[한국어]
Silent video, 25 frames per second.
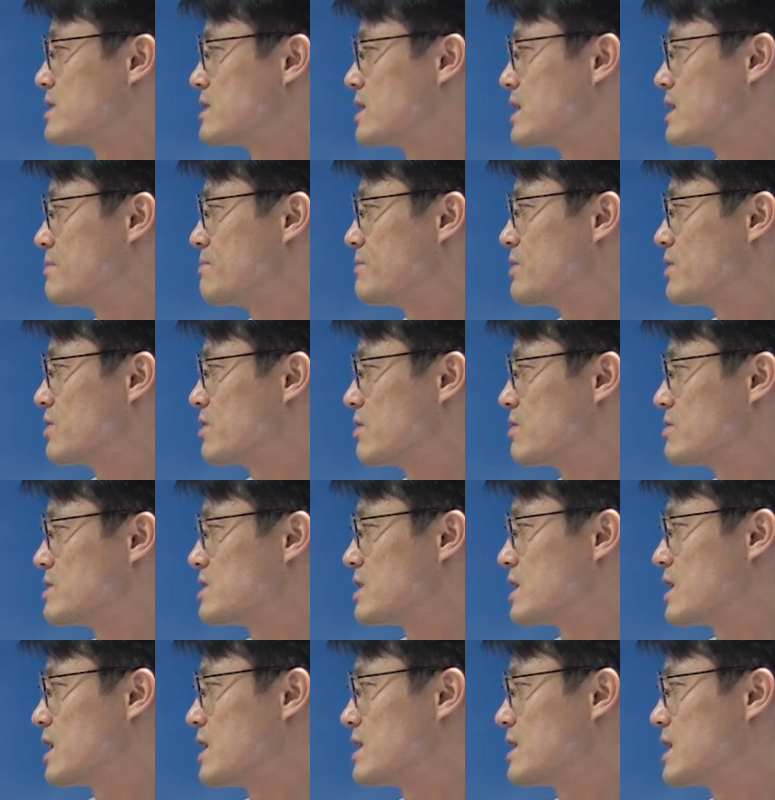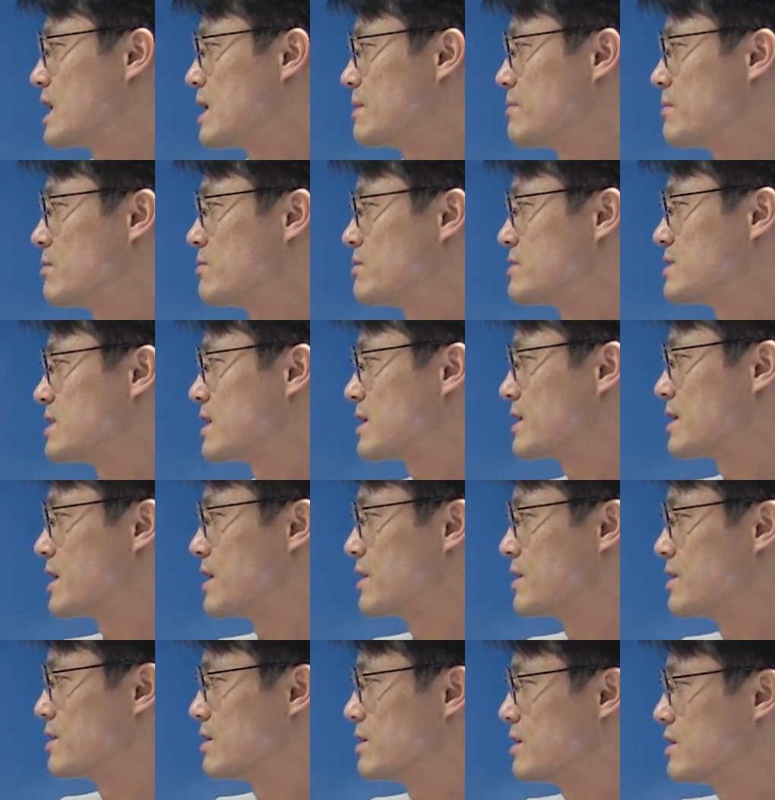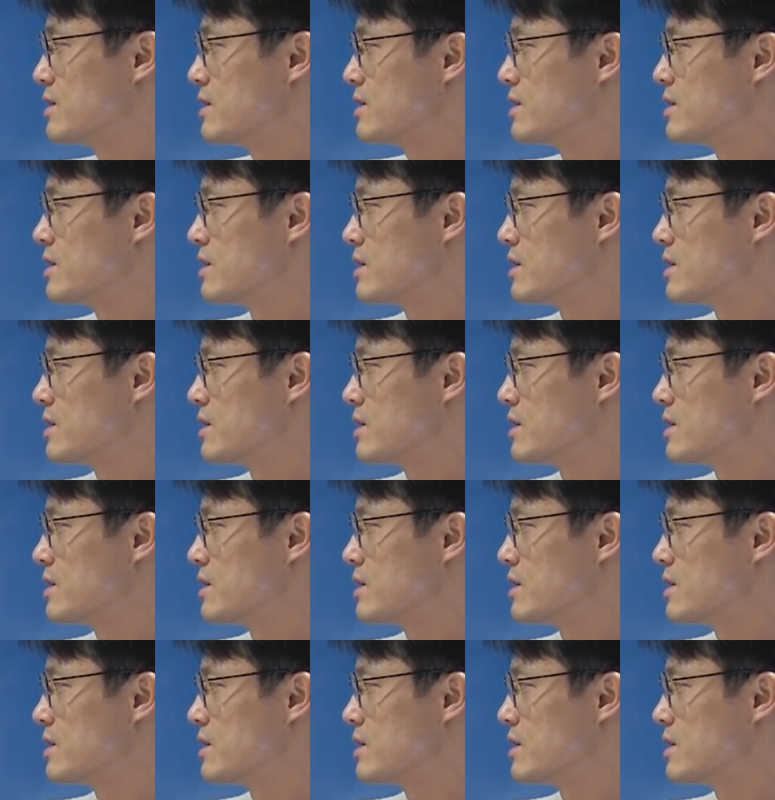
자, 임명권자가 대법원장이에요.